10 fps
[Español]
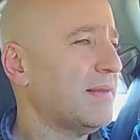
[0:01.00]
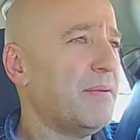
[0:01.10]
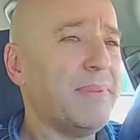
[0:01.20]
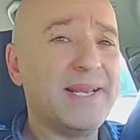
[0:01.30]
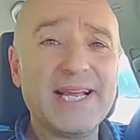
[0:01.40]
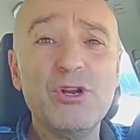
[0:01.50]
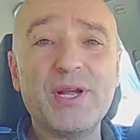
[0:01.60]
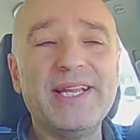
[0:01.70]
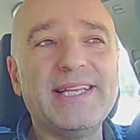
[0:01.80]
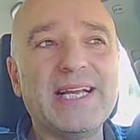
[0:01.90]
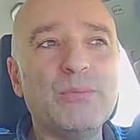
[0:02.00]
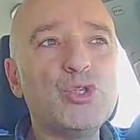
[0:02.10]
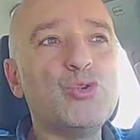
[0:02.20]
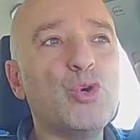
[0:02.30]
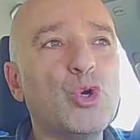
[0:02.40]
¿Verdad que no
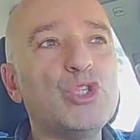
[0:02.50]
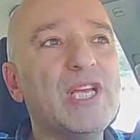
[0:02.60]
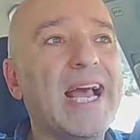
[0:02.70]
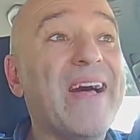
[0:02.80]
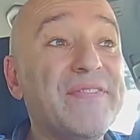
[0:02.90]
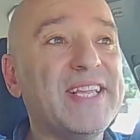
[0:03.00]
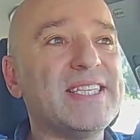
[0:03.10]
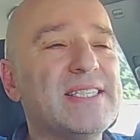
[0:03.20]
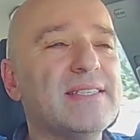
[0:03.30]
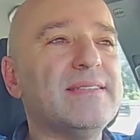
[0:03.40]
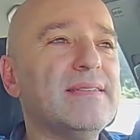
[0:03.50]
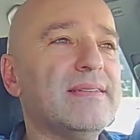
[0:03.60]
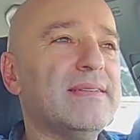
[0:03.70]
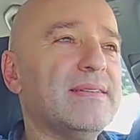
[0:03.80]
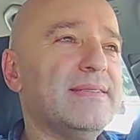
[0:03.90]
criticamos un coche antes
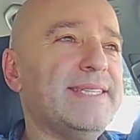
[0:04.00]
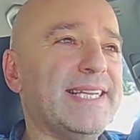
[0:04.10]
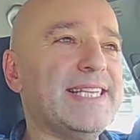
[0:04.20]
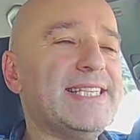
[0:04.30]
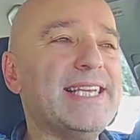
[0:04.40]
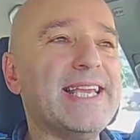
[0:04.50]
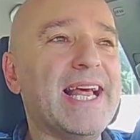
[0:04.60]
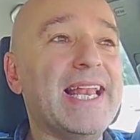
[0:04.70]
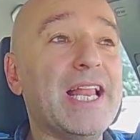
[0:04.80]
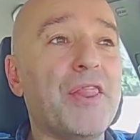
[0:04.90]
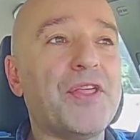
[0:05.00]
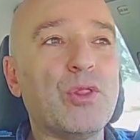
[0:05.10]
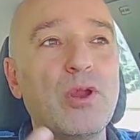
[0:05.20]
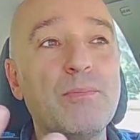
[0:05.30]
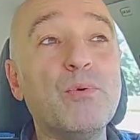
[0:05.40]
de que se haya
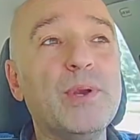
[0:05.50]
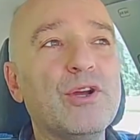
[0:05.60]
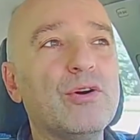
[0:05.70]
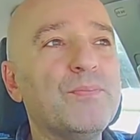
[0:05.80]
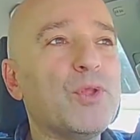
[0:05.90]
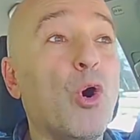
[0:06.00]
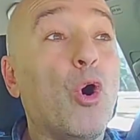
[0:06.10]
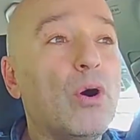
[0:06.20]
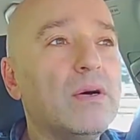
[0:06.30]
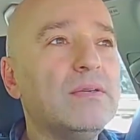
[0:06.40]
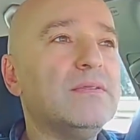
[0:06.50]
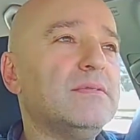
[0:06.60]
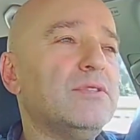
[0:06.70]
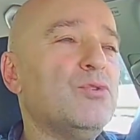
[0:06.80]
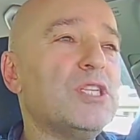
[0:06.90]
lanzado al público? ¿O
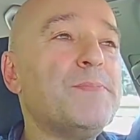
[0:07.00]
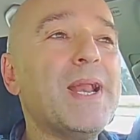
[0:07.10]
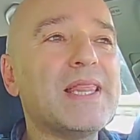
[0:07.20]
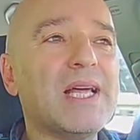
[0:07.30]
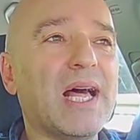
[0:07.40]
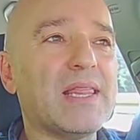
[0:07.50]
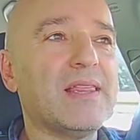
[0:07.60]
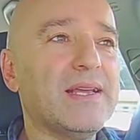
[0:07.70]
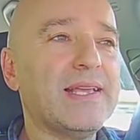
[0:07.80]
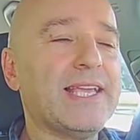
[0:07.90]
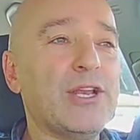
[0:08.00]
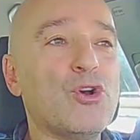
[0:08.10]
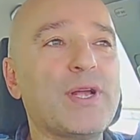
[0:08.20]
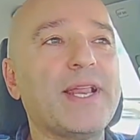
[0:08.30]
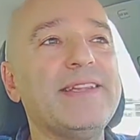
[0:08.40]
no es verdad que
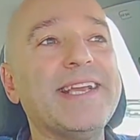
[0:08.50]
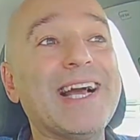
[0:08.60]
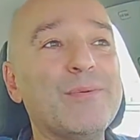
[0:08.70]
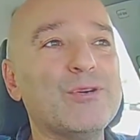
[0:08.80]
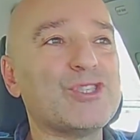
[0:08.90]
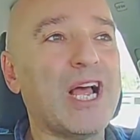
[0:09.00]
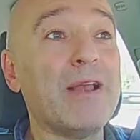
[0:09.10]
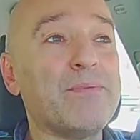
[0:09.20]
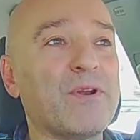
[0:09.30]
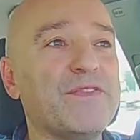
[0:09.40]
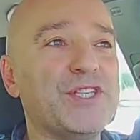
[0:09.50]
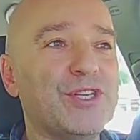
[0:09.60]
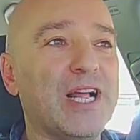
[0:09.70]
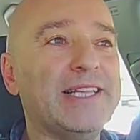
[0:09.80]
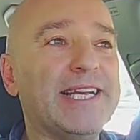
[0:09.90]
no criticamos al
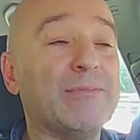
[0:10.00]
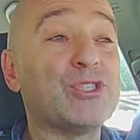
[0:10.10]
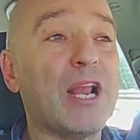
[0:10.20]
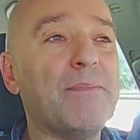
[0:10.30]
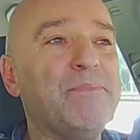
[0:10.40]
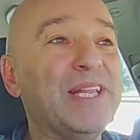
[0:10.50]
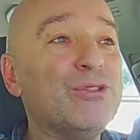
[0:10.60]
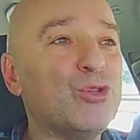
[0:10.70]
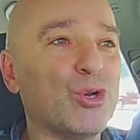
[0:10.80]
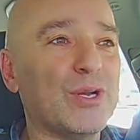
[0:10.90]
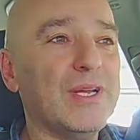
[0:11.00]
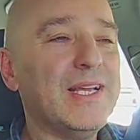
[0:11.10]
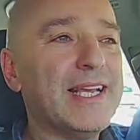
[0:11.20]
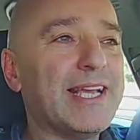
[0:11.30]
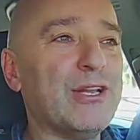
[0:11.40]
profesional, digamos al pintor,
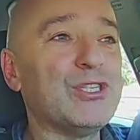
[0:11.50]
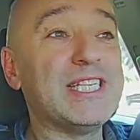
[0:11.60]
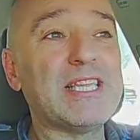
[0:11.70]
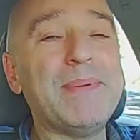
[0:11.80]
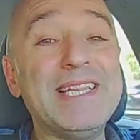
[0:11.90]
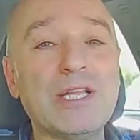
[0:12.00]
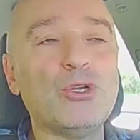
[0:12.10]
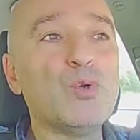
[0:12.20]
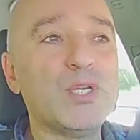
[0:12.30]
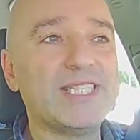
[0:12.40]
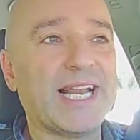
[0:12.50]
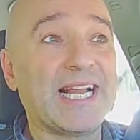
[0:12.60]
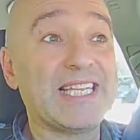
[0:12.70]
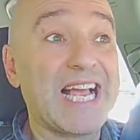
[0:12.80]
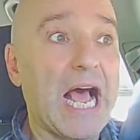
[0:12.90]
que nos está pintando nuestra
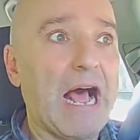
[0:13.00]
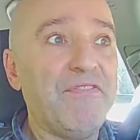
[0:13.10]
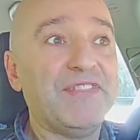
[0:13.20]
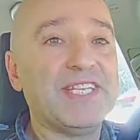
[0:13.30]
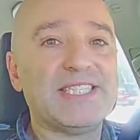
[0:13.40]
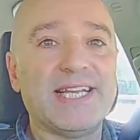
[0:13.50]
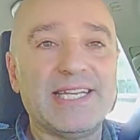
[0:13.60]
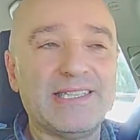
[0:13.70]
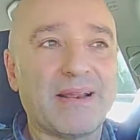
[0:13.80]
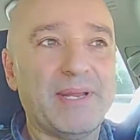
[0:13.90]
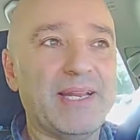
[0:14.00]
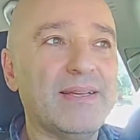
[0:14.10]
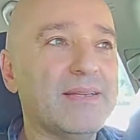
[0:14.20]
casa antes de que termine?